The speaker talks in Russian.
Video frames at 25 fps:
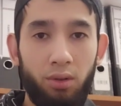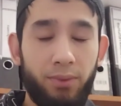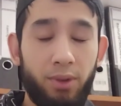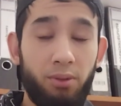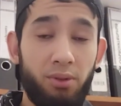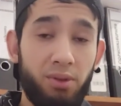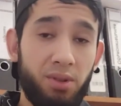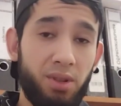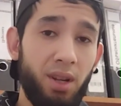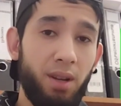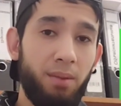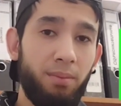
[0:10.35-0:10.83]

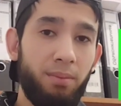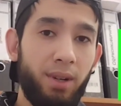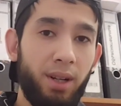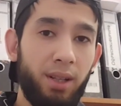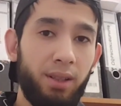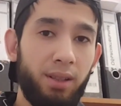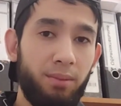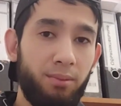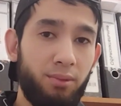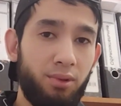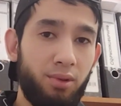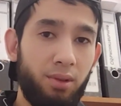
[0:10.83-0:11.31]
Уважаемые
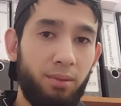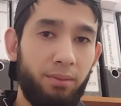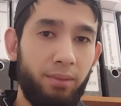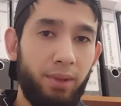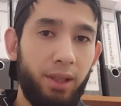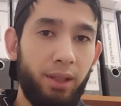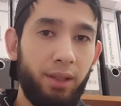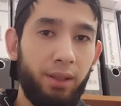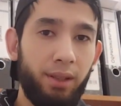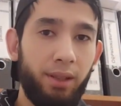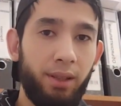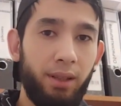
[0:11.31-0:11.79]
братья
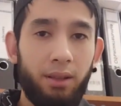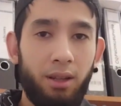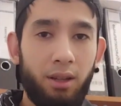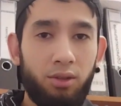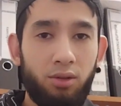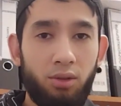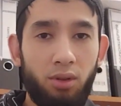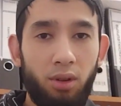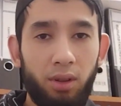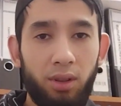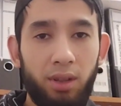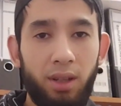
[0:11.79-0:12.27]
мусульмане,
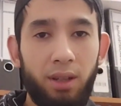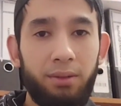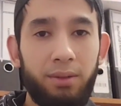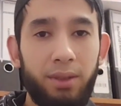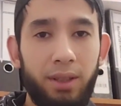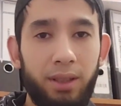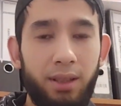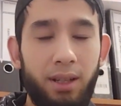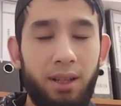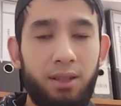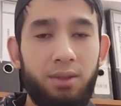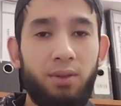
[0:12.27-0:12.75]
настолько
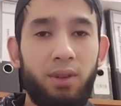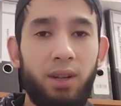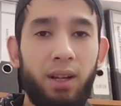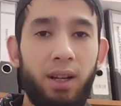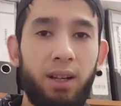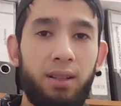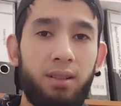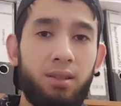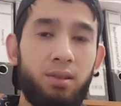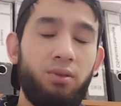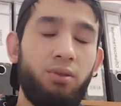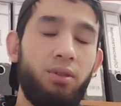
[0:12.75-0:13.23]
вы
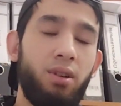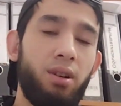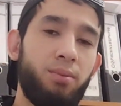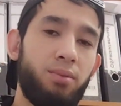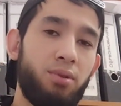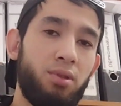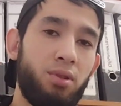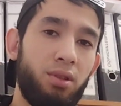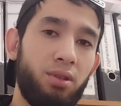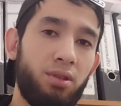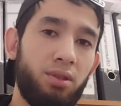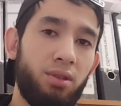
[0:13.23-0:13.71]
дозволяете своим
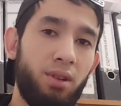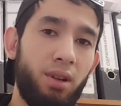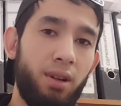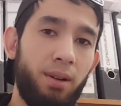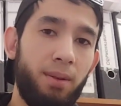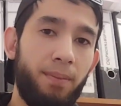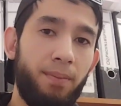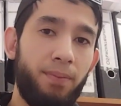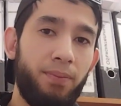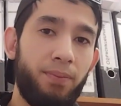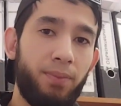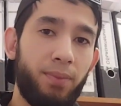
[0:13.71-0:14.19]

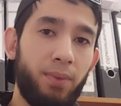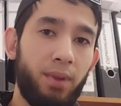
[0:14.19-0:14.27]
сестрам